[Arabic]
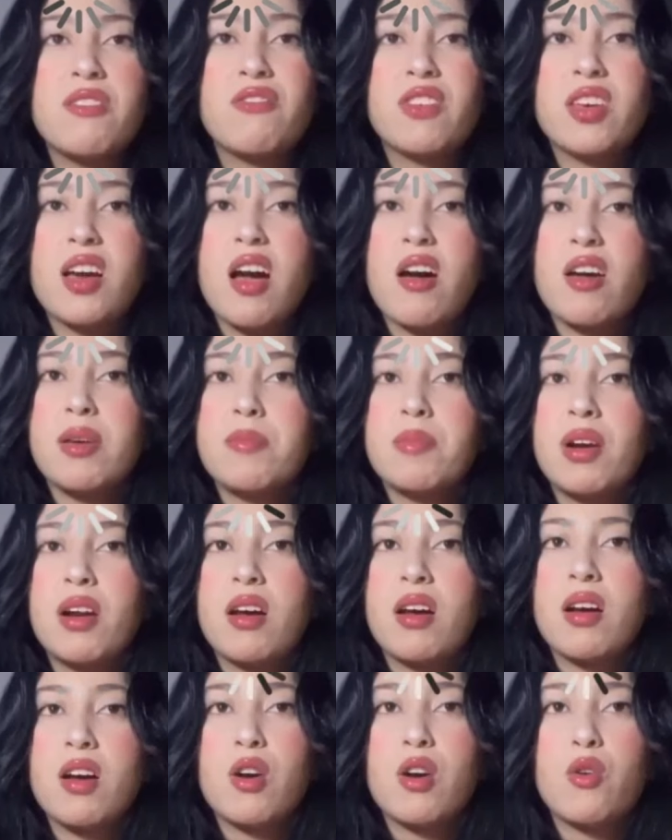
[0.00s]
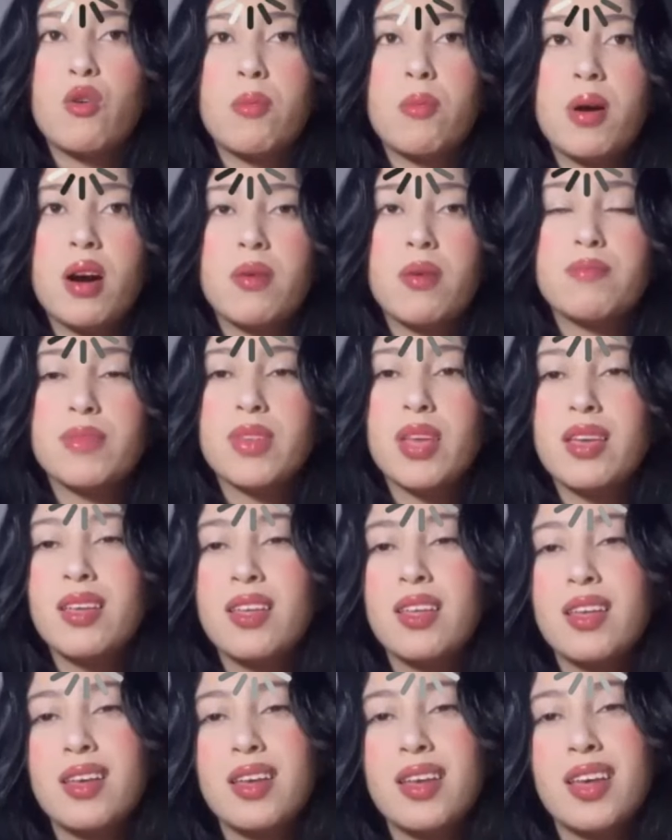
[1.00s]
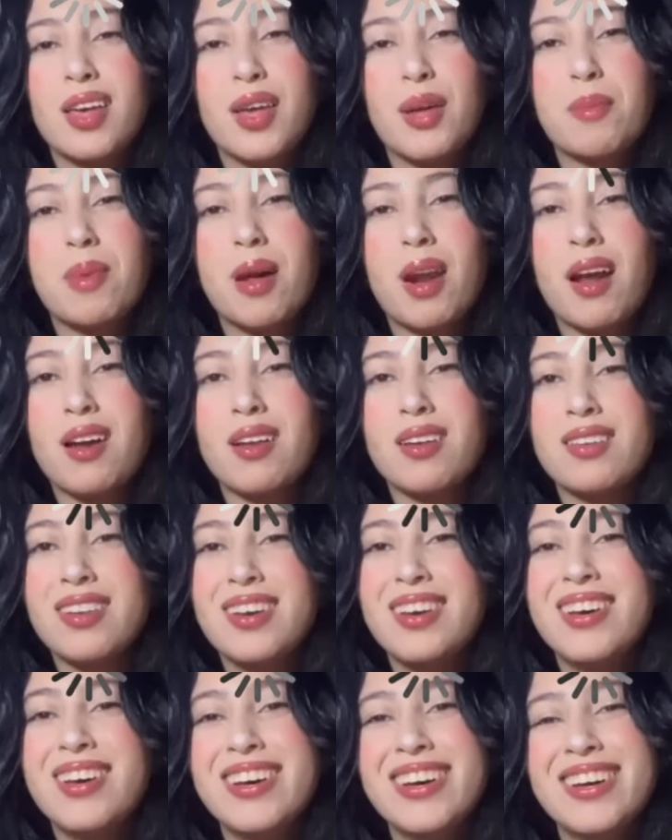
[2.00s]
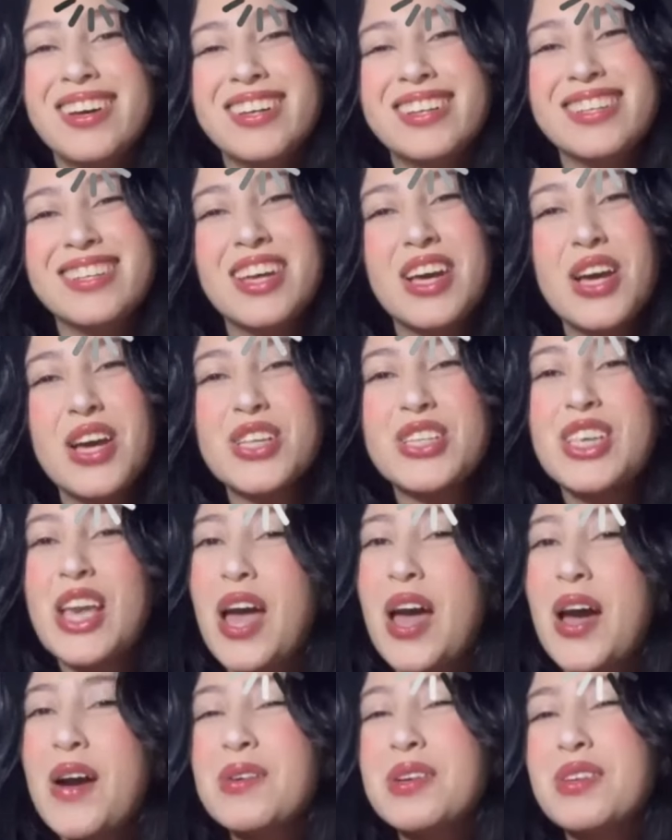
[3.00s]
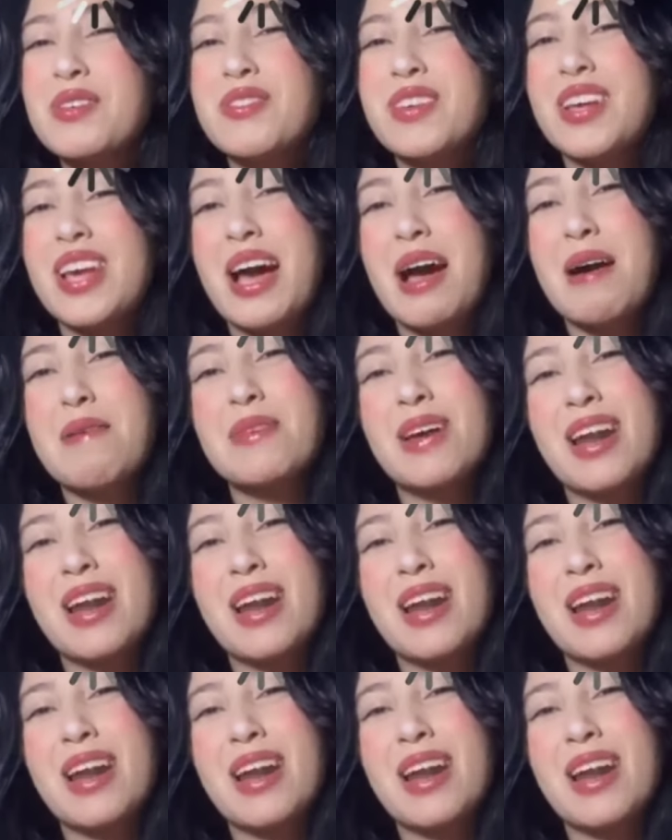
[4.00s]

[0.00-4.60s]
فيها عمران عمر عمران شهوني فيها